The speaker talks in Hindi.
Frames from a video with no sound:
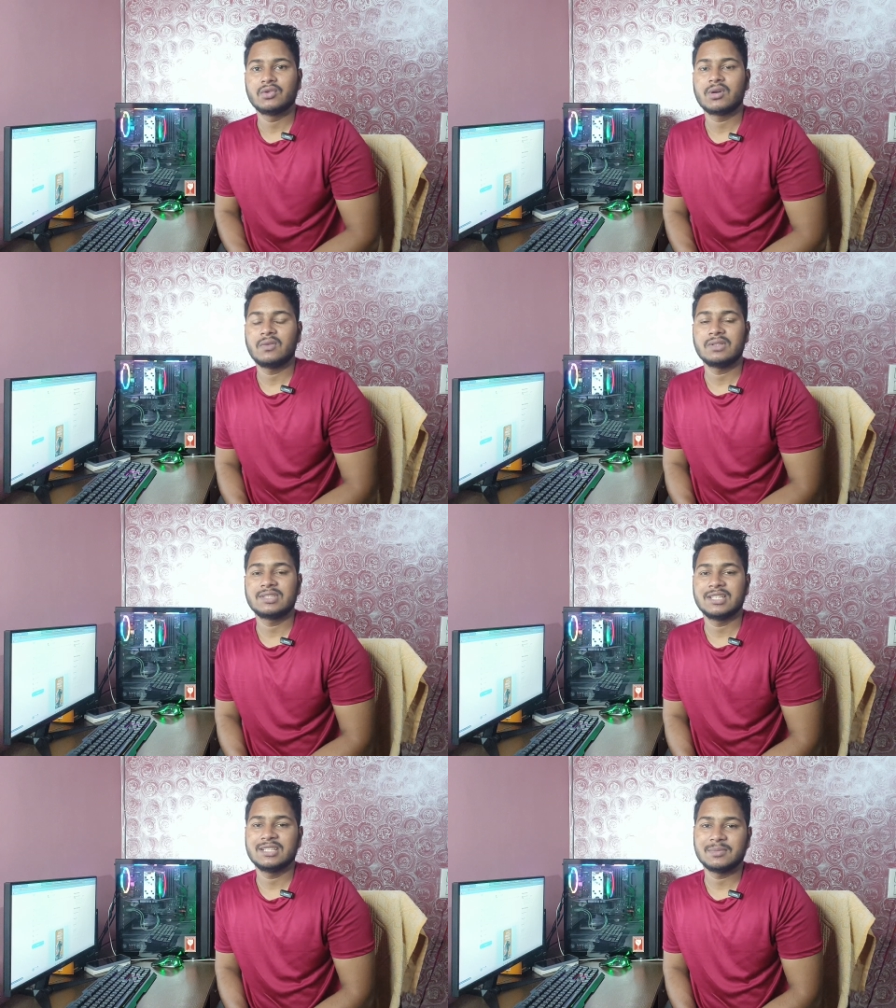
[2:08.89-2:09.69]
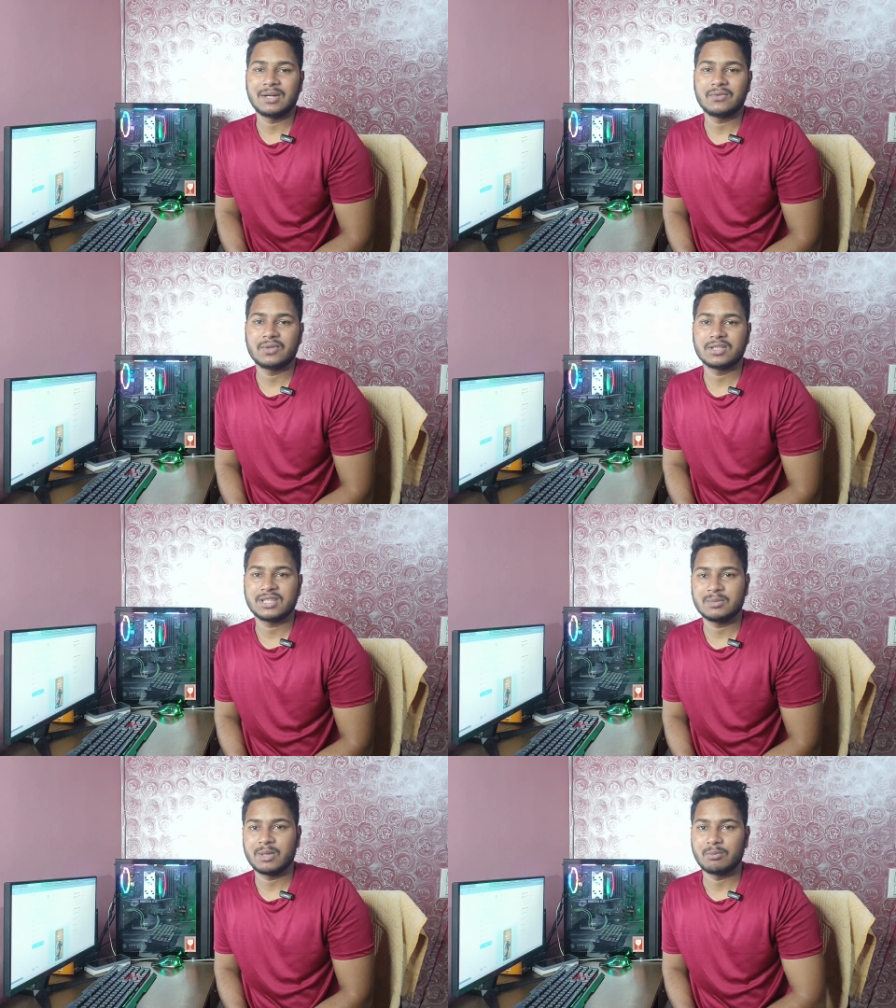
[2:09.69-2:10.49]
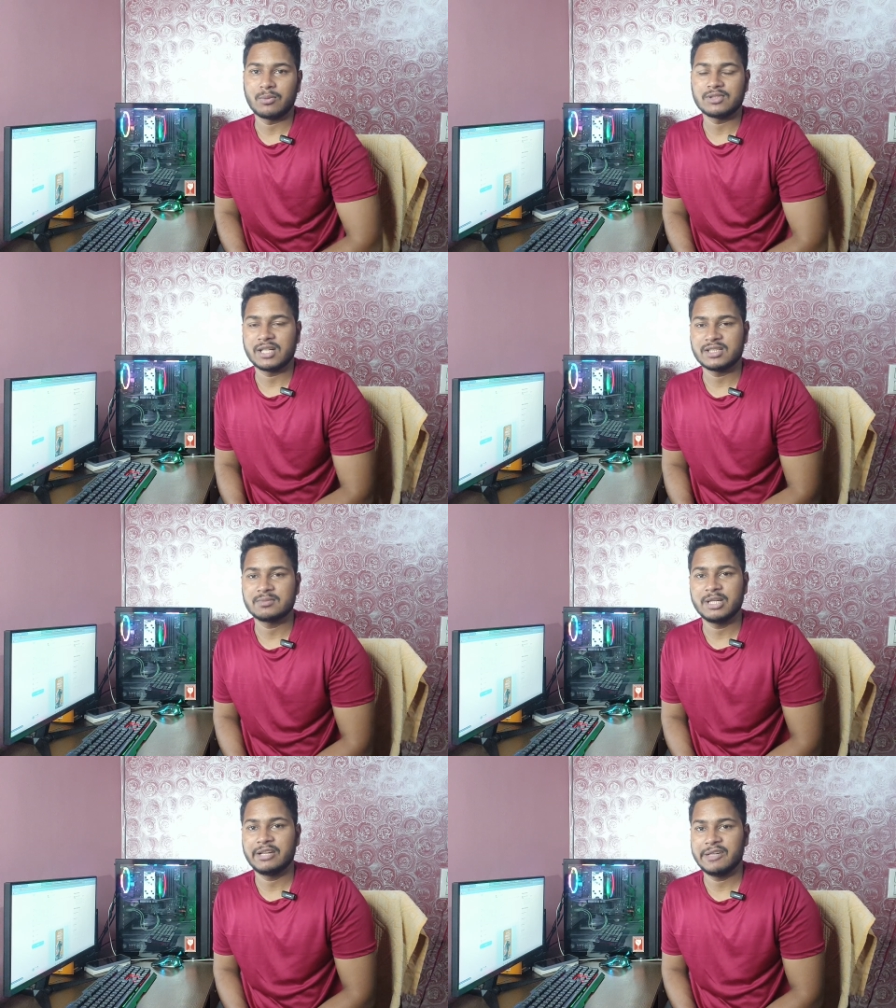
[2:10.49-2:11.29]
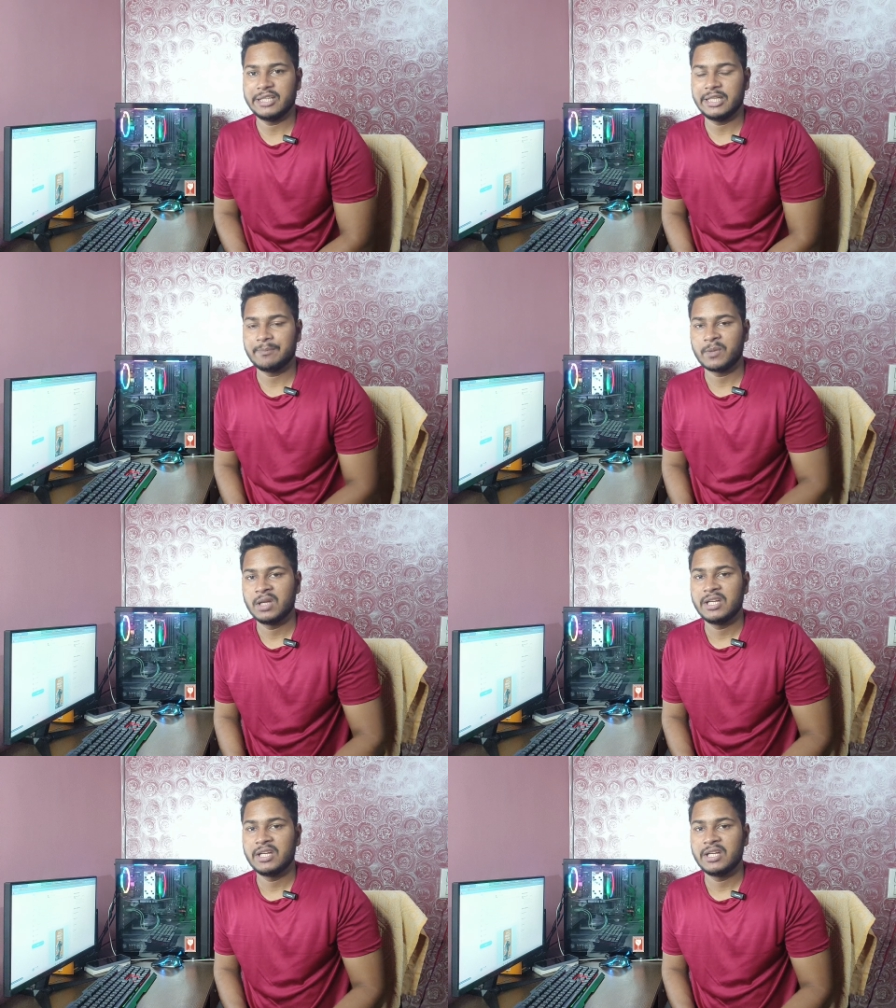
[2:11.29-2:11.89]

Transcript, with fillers: तो काफ़ी सही स्मार्टफोन के साथ में आपको चार्जिंग मिलने वाली है